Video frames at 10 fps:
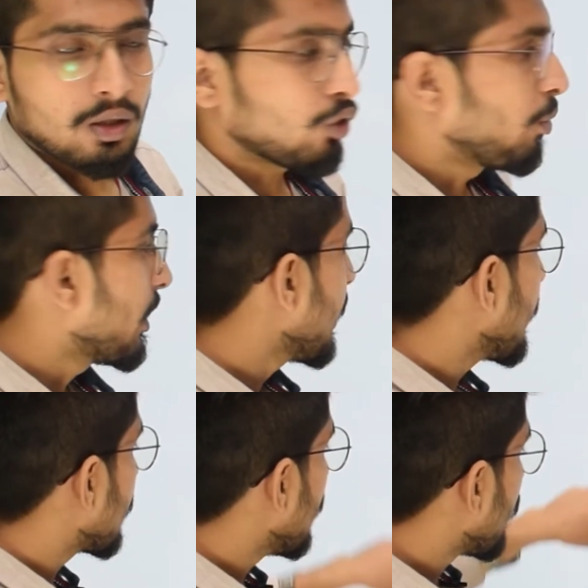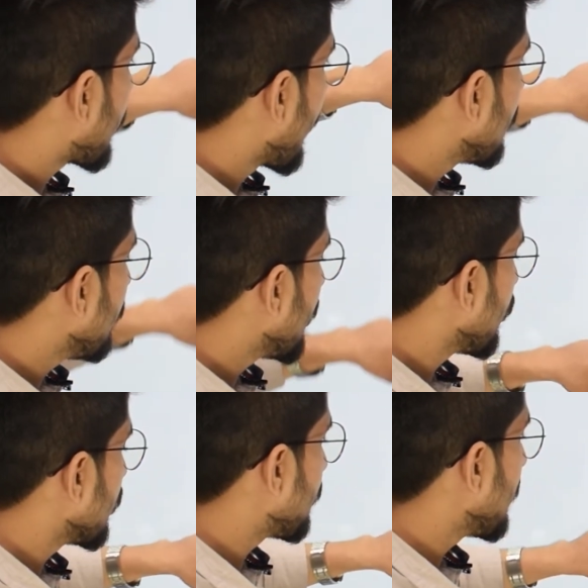तो मैं क्या करता हूँ टाइम
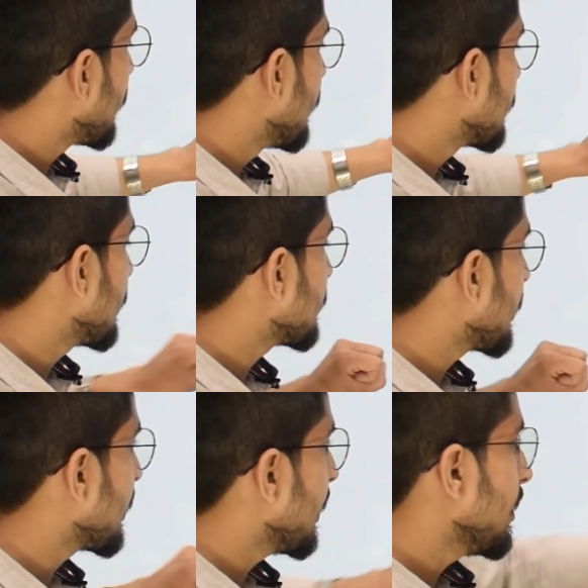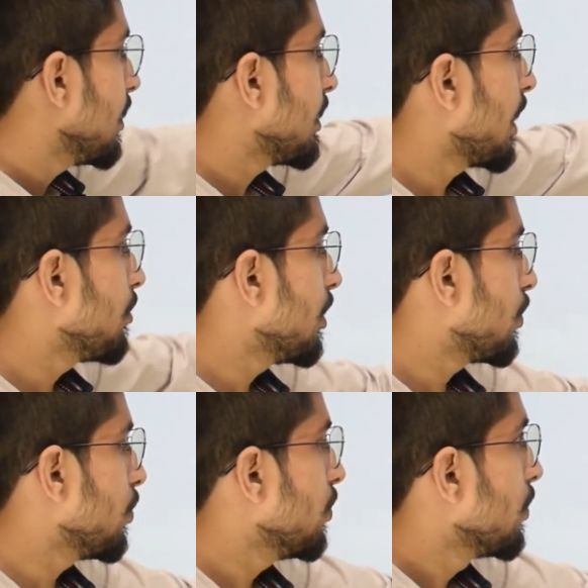इंटू स्पीड डिस्टेंस आ गया टाइम
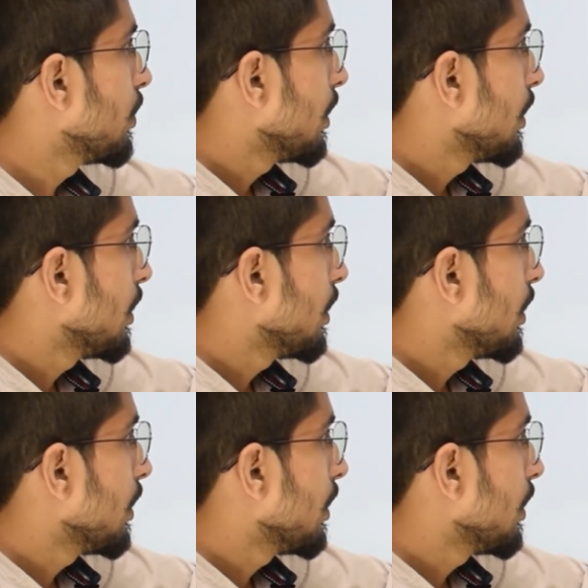इंटू